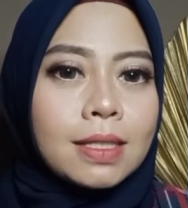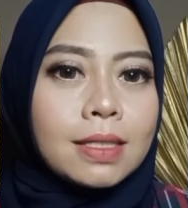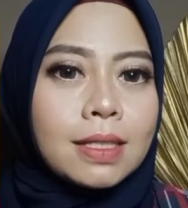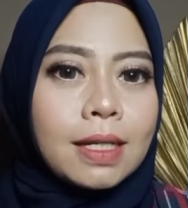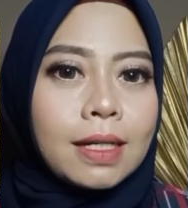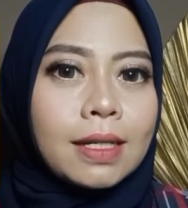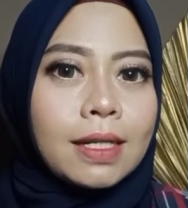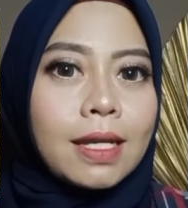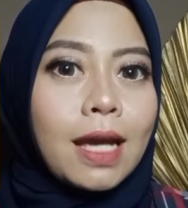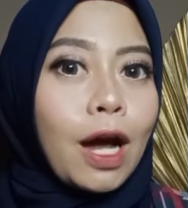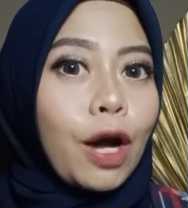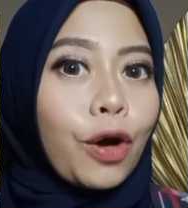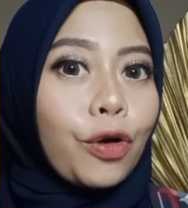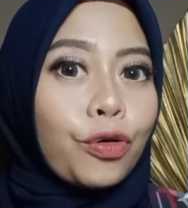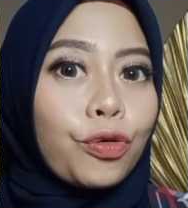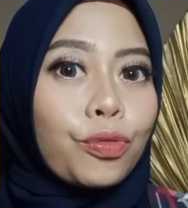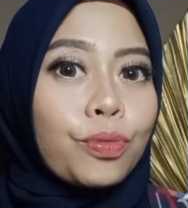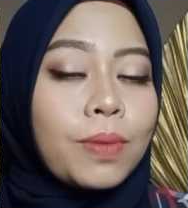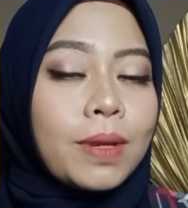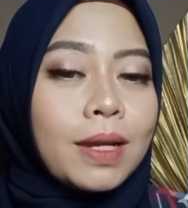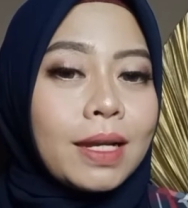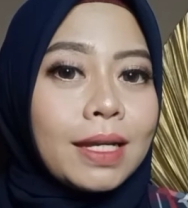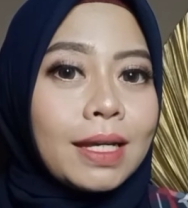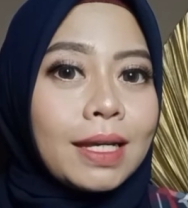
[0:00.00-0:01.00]
Jadi aku
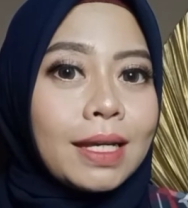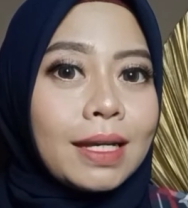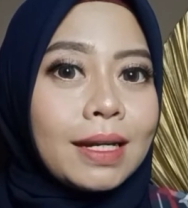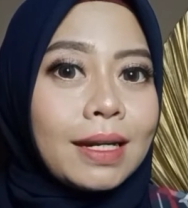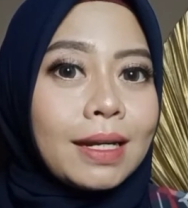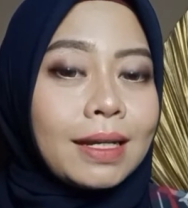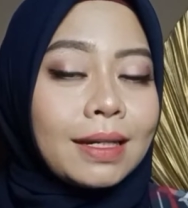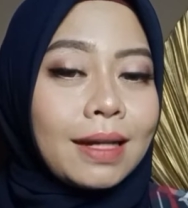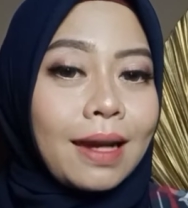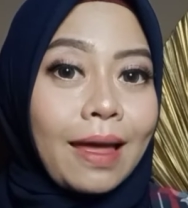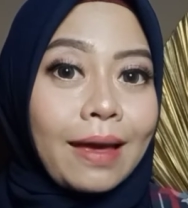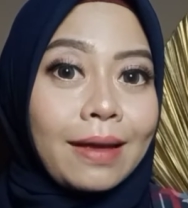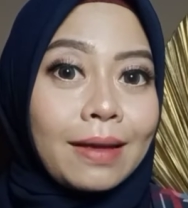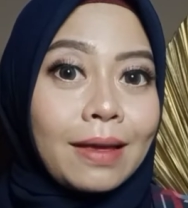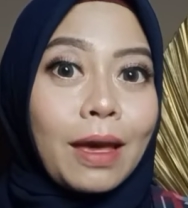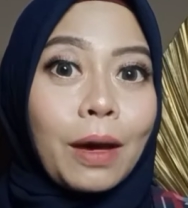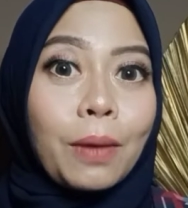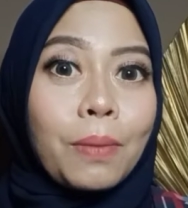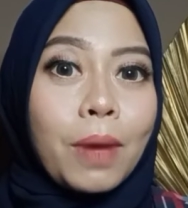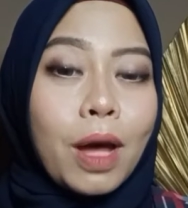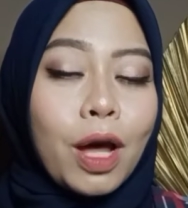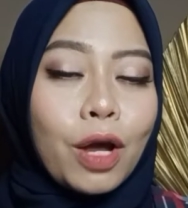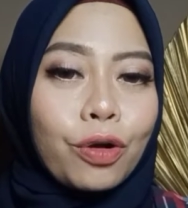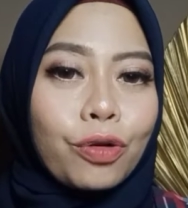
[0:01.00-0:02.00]
beli ring light
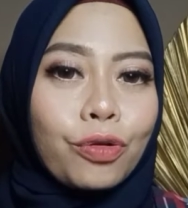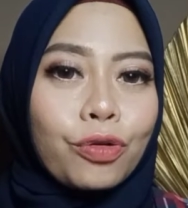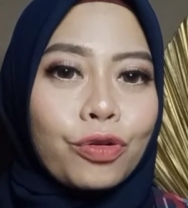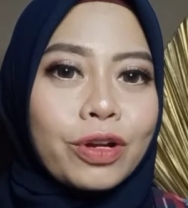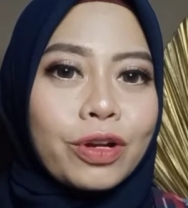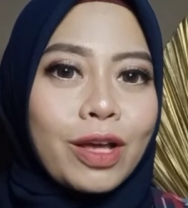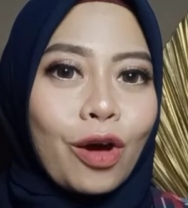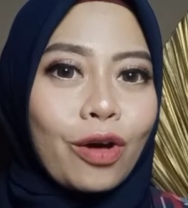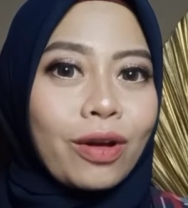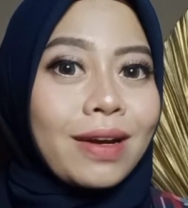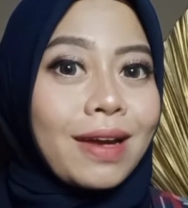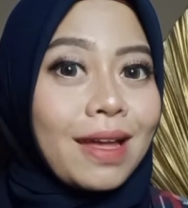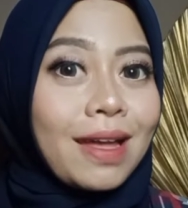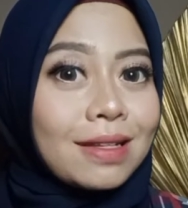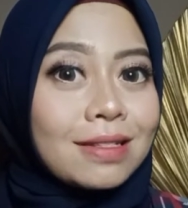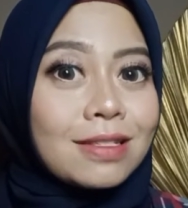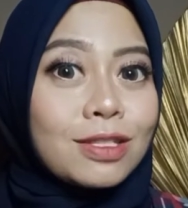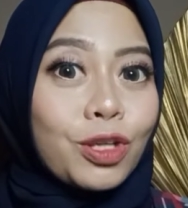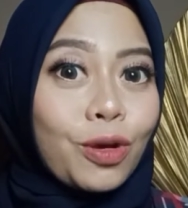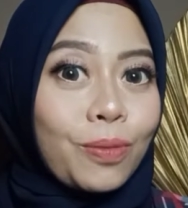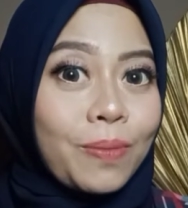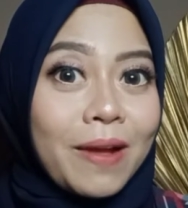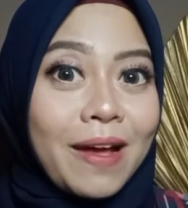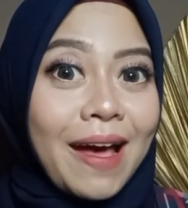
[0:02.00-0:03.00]
yang baru di online
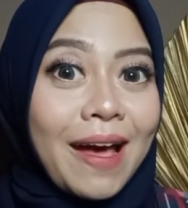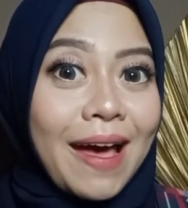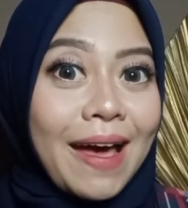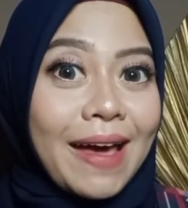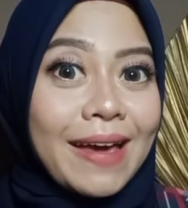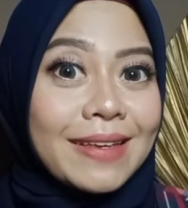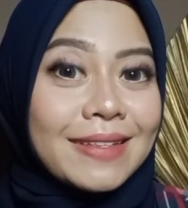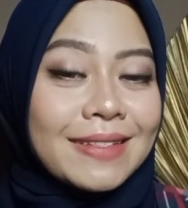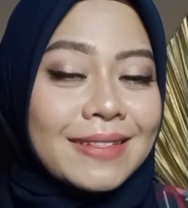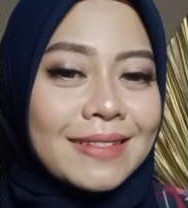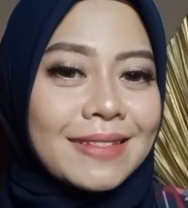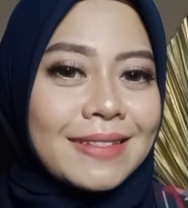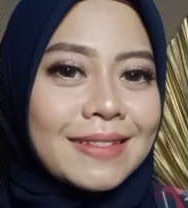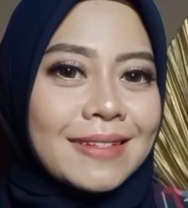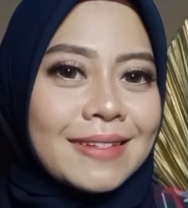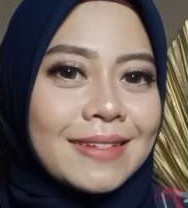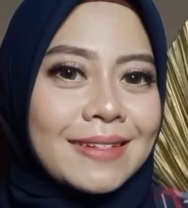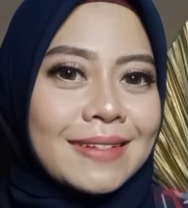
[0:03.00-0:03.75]
shop guys.